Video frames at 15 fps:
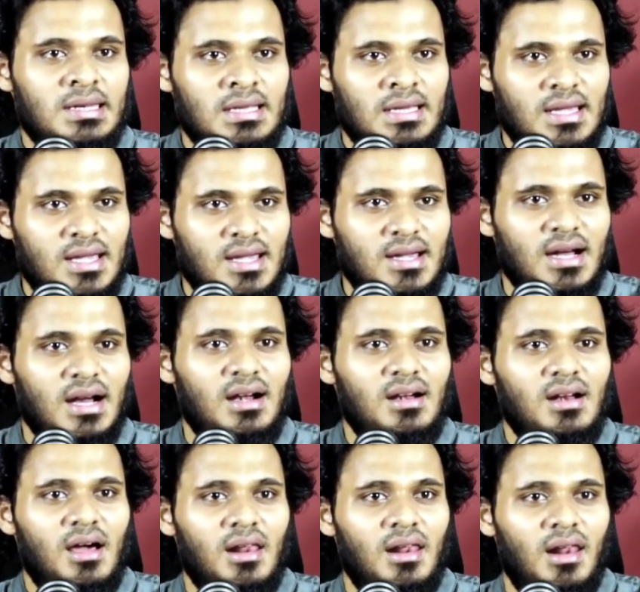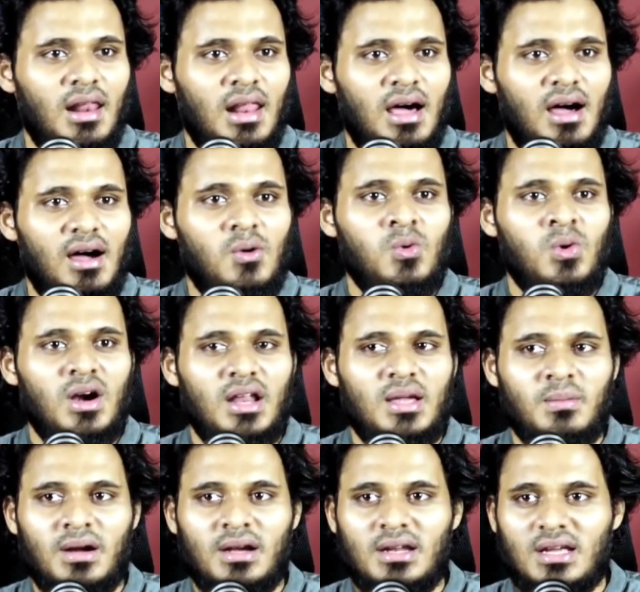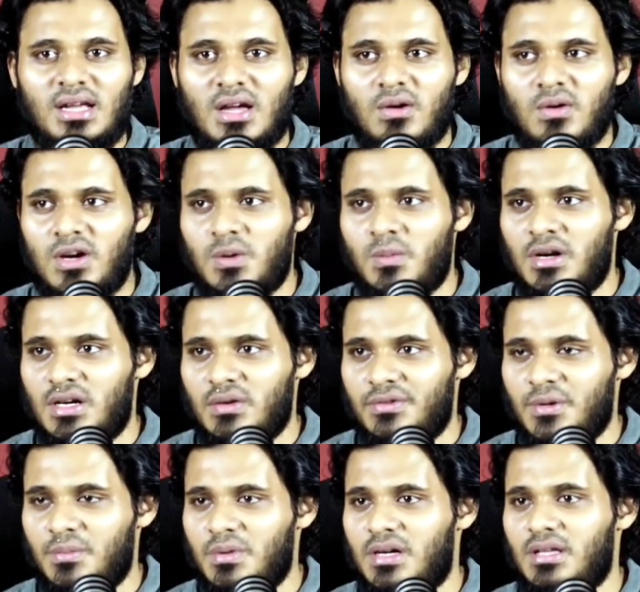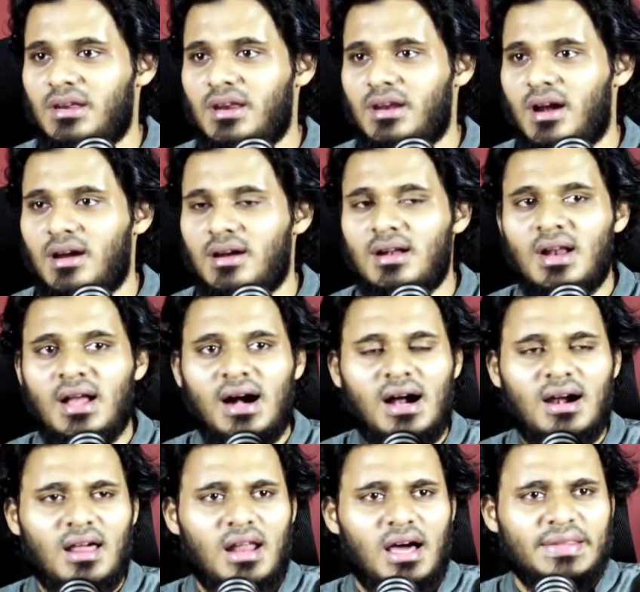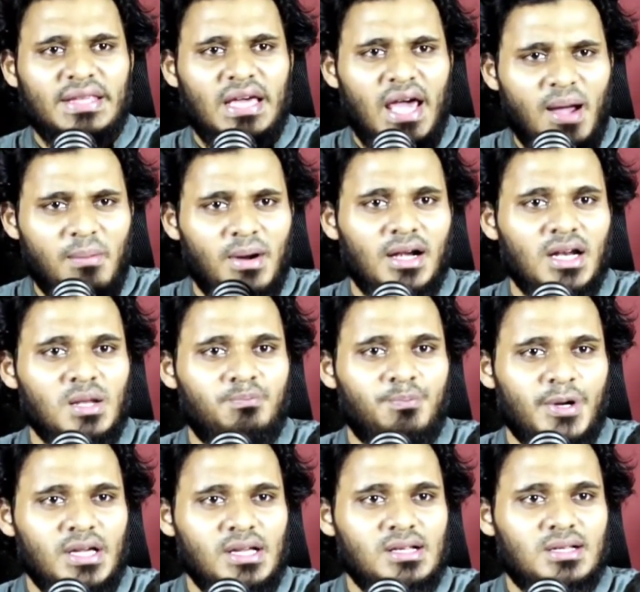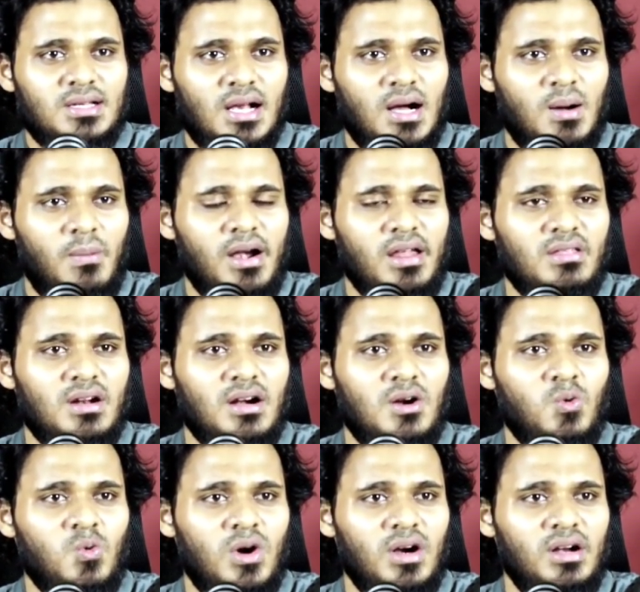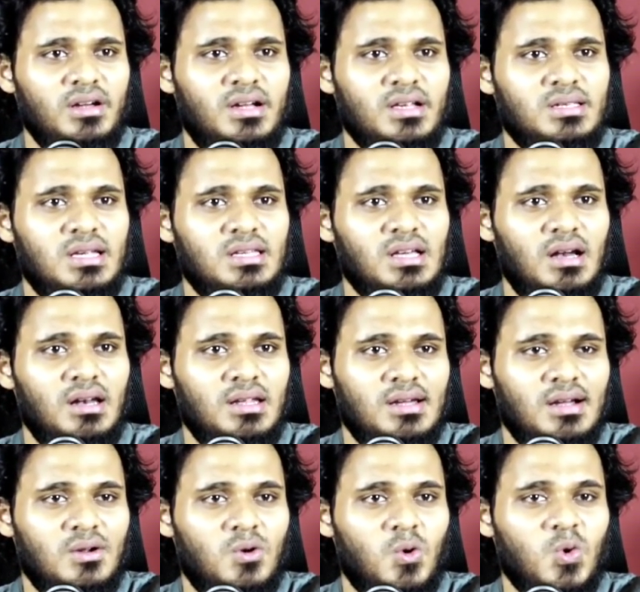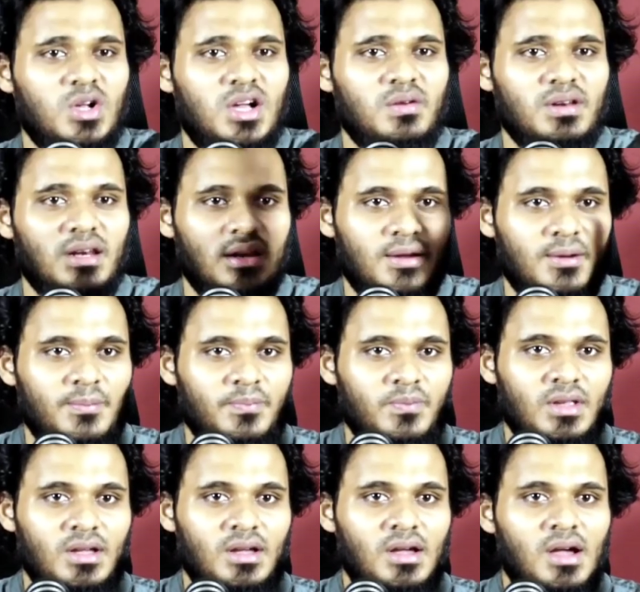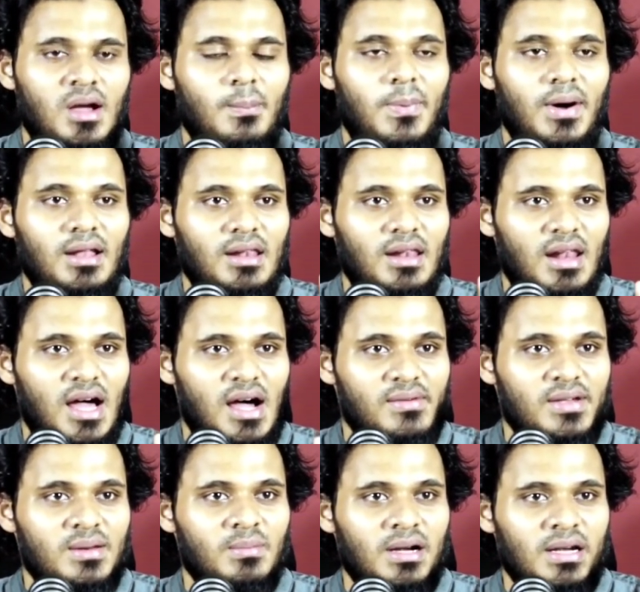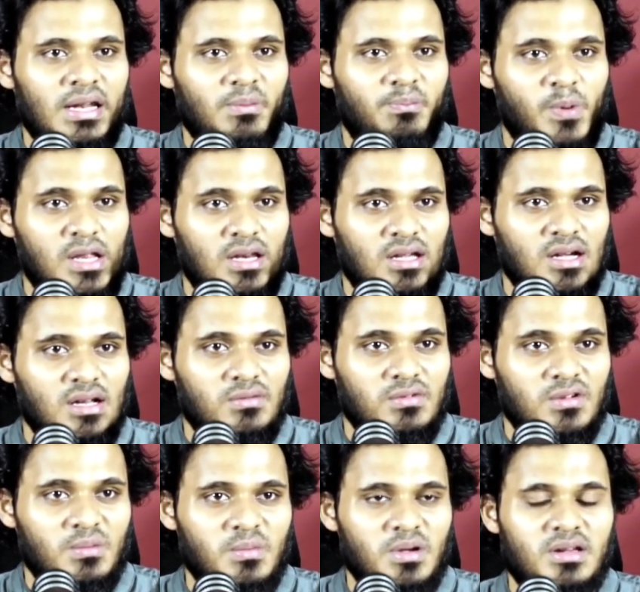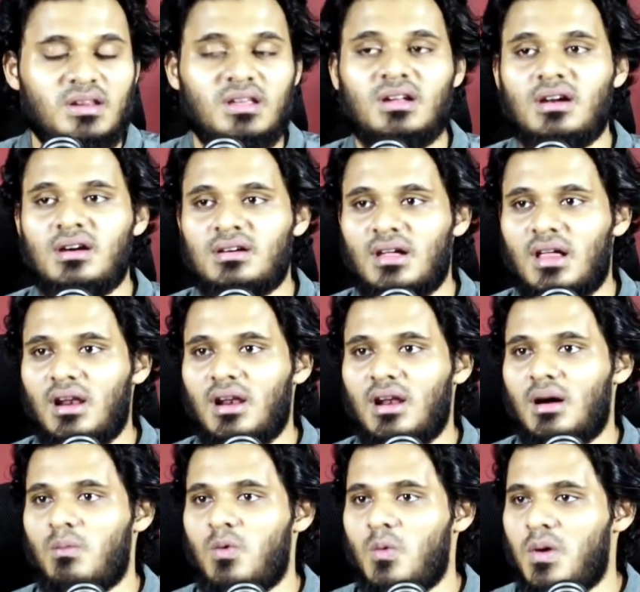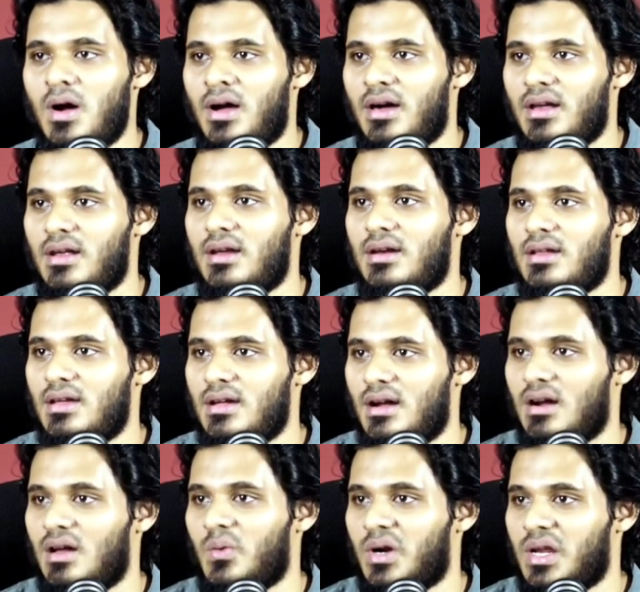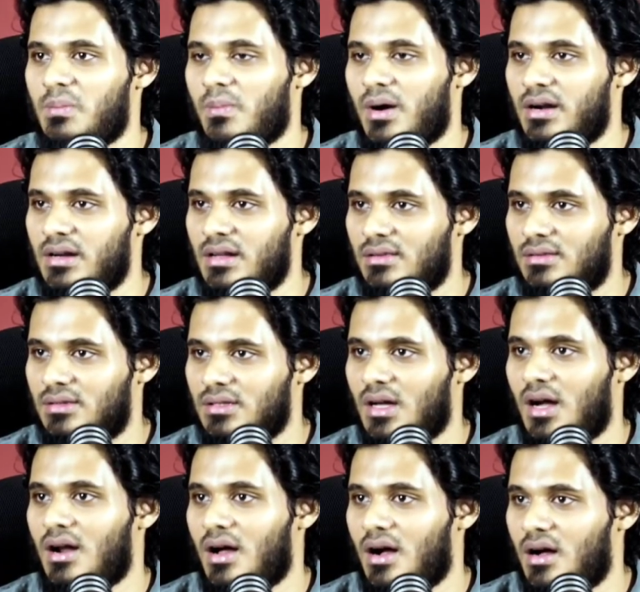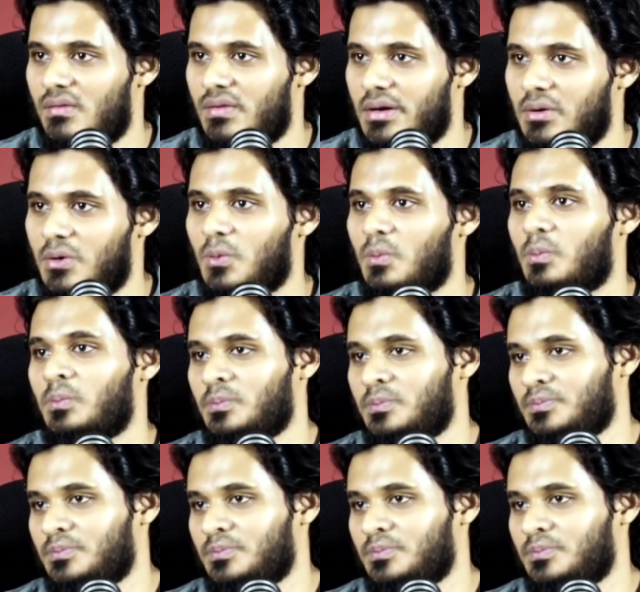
நீங்கள் அல்லாஹ் உங்களை மன்னிக்க வேண்டும் என்று விரும்புகிறீர்கள் ஆனால் அதே மன்னிப்பை சக மனிதர்கள் உங்களுக்கு செய்தால் நீங்கள் கொடுக்கவில்லை பல்லாவின் மன்னிப்பை நீங்கள் விரும்புகிறீர்கள் என்றால் அபூபக்கரே நீங்கள் அவரை மன்னித்து தான் ஆக வேண்டும்